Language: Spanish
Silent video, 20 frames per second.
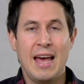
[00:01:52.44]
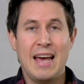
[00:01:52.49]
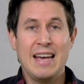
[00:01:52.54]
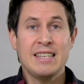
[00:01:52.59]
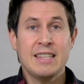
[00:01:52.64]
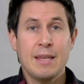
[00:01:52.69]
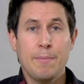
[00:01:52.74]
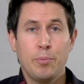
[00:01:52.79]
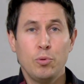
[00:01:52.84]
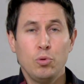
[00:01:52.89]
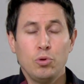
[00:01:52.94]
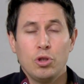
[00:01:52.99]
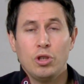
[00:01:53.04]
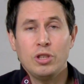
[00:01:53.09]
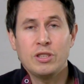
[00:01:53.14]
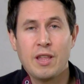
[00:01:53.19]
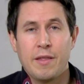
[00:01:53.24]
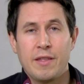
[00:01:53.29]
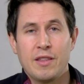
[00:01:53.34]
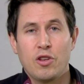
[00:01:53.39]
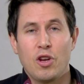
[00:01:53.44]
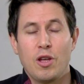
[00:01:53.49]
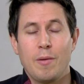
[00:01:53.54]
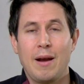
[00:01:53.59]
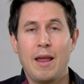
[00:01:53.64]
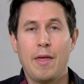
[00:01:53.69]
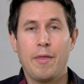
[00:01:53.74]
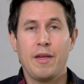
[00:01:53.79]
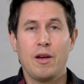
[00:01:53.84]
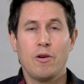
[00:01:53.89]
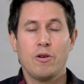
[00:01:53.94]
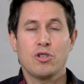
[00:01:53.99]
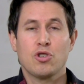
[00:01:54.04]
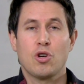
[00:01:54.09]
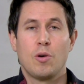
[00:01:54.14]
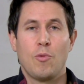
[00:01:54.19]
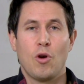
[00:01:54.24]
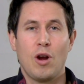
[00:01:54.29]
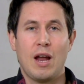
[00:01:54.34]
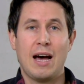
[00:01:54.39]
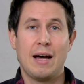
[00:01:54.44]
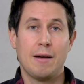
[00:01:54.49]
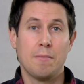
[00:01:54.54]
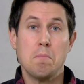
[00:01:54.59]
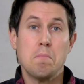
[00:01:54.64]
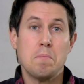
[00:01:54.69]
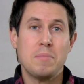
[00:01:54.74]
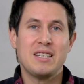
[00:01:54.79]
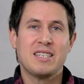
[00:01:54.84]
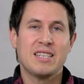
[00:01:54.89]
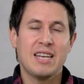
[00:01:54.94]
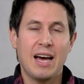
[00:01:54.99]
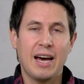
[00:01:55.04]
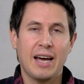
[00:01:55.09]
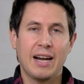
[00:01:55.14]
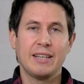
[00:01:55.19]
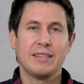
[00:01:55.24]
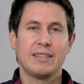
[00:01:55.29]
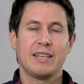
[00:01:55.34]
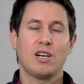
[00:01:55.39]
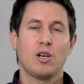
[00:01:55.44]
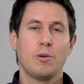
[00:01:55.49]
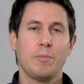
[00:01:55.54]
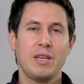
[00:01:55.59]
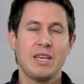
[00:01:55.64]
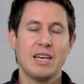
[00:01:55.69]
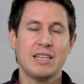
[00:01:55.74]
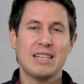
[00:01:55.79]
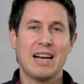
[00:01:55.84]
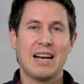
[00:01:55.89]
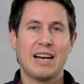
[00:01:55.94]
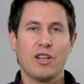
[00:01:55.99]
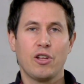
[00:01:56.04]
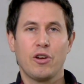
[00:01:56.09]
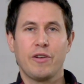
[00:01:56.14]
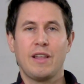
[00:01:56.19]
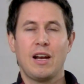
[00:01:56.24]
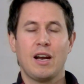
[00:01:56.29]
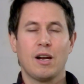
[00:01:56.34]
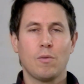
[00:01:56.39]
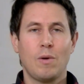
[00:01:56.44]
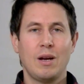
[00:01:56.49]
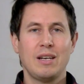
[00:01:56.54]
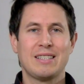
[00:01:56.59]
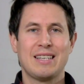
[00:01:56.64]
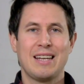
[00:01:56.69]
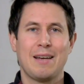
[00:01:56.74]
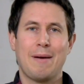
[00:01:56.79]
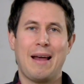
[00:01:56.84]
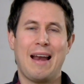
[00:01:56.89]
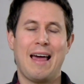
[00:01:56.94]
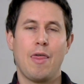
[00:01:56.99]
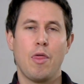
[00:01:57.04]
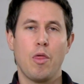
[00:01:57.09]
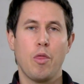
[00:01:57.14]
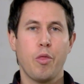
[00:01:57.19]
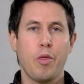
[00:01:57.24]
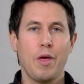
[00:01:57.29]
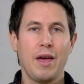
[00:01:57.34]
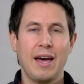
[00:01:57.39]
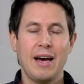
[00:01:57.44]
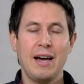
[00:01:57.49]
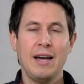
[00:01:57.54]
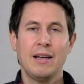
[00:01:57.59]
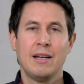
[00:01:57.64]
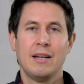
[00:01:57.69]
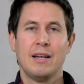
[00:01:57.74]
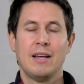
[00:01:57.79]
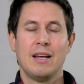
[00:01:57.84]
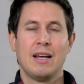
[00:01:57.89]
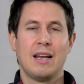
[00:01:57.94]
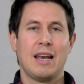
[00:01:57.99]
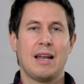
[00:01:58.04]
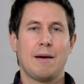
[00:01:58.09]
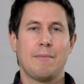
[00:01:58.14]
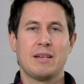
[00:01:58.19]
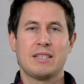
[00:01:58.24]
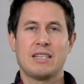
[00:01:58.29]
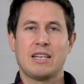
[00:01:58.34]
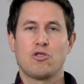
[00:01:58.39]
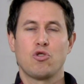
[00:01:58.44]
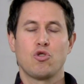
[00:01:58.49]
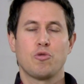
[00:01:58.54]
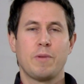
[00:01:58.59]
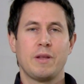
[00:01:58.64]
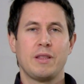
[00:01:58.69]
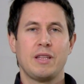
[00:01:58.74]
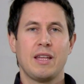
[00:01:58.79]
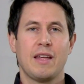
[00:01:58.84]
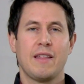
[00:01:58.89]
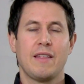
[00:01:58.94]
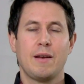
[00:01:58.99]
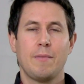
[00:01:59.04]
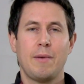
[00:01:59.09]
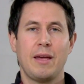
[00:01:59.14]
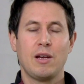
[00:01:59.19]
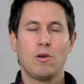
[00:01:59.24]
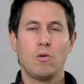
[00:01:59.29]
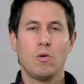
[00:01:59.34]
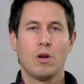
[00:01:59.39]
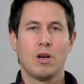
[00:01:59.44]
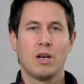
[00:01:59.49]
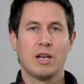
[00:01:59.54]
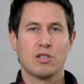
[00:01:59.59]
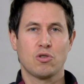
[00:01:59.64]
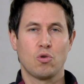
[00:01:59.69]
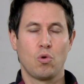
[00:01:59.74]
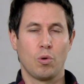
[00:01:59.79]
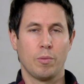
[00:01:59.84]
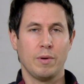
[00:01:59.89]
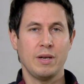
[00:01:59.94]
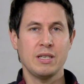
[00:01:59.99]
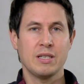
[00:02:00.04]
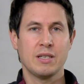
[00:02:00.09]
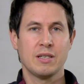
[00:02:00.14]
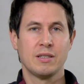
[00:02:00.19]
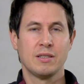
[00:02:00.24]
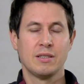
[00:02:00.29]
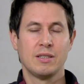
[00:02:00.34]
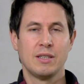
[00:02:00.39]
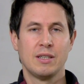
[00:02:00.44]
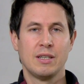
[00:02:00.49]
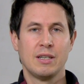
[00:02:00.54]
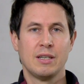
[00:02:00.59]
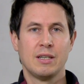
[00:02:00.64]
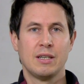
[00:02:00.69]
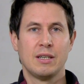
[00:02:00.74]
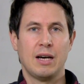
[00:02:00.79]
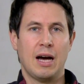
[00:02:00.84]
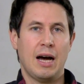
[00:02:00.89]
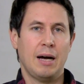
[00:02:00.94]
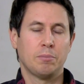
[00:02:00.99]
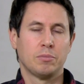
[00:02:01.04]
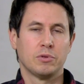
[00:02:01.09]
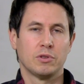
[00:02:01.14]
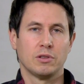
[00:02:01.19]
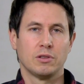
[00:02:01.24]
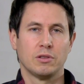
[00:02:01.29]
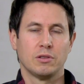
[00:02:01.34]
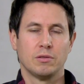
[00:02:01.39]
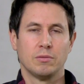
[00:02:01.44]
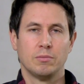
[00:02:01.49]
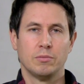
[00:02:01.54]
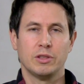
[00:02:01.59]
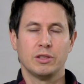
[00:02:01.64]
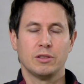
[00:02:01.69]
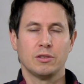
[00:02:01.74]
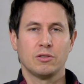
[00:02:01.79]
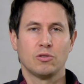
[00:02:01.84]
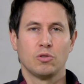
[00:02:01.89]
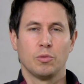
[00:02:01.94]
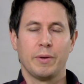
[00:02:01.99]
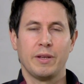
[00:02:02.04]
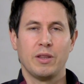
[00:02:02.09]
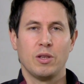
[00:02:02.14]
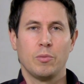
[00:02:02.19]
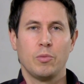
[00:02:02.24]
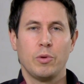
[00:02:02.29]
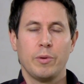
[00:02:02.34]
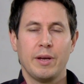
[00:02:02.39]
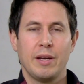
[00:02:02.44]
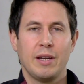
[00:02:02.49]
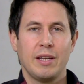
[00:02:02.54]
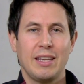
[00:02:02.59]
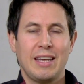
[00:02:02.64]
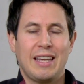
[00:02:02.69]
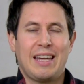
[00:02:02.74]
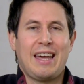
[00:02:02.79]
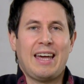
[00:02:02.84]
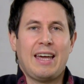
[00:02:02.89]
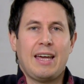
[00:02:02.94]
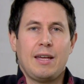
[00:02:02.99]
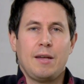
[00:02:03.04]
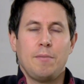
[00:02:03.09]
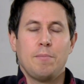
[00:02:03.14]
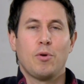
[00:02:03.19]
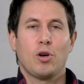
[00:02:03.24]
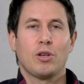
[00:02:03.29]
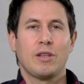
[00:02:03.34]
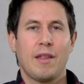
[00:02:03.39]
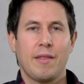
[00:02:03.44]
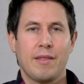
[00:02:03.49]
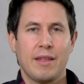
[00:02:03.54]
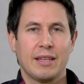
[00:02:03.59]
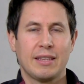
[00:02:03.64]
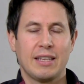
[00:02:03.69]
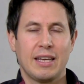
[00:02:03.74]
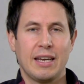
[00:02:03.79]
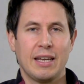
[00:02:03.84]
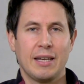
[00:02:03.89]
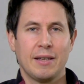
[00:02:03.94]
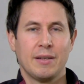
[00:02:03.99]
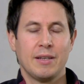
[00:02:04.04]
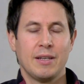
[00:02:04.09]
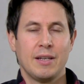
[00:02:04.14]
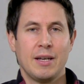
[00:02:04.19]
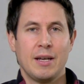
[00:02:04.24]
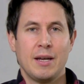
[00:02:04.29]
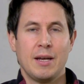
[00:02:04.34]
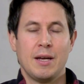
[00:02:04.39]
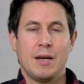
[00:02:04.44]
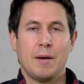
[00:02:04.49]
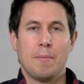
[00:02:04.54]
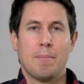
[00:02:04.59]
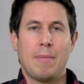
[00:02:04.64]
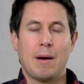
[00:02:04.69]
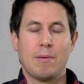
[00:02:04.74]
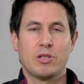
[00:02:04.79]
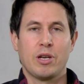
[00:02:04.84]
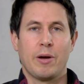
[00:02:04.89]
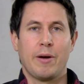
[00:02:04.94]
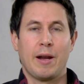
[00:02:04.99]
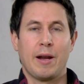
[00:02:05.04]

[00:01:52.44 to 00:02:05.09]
Este punto, este centro de balanceo, es como la bisagra, entre comillas, alrededor de la cual se balancea la masa suspendida del vehículo en las curvas. Ah, pues bueno, estupendo, muy bien. ¿Y qué importancia tiene? Vamos a